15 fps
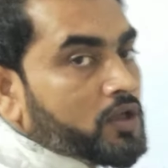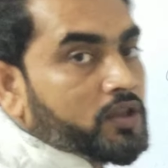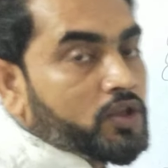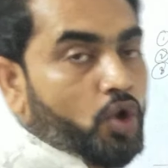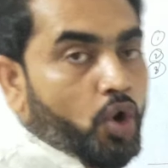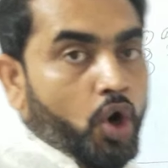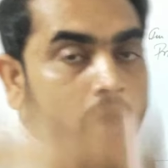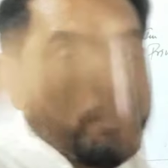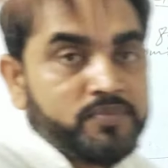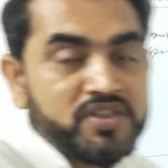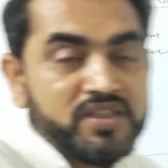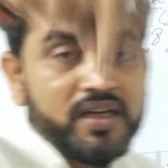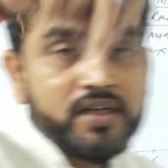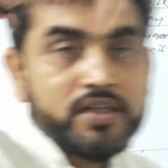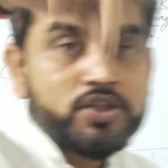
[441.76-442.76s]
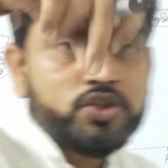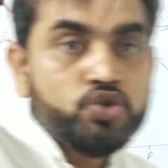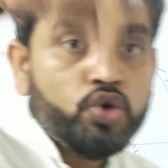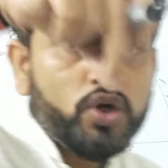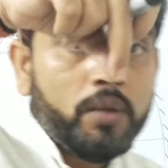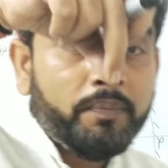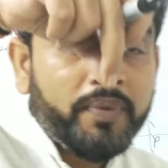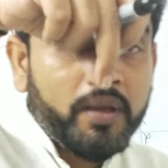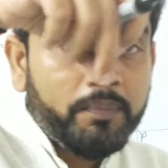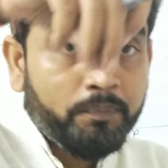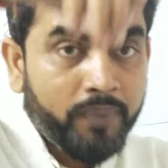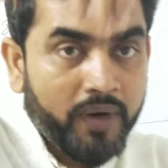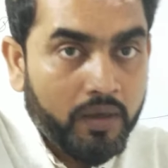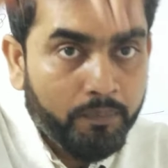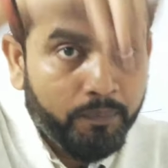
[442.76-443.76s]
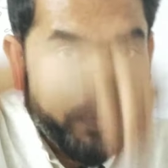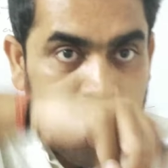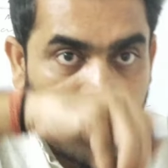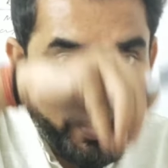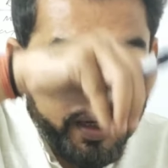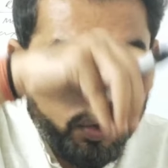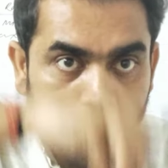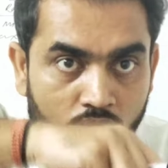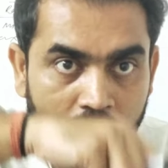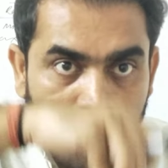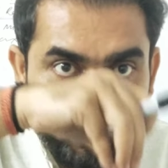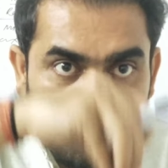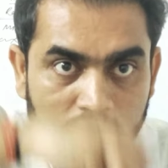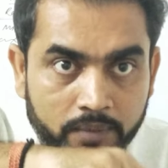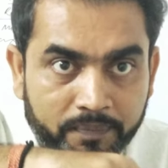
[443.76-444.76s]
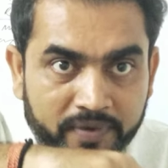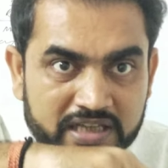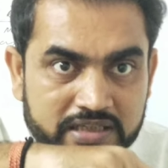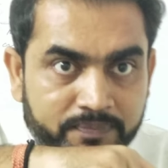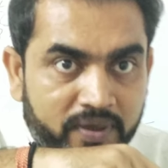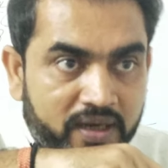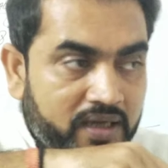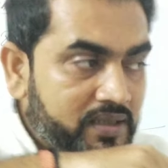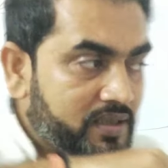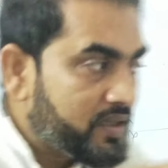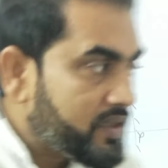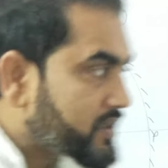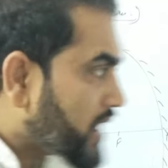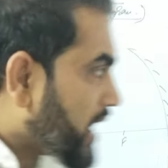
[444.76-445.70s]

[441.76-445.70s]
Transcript: the object should be perpendicular to the principal axis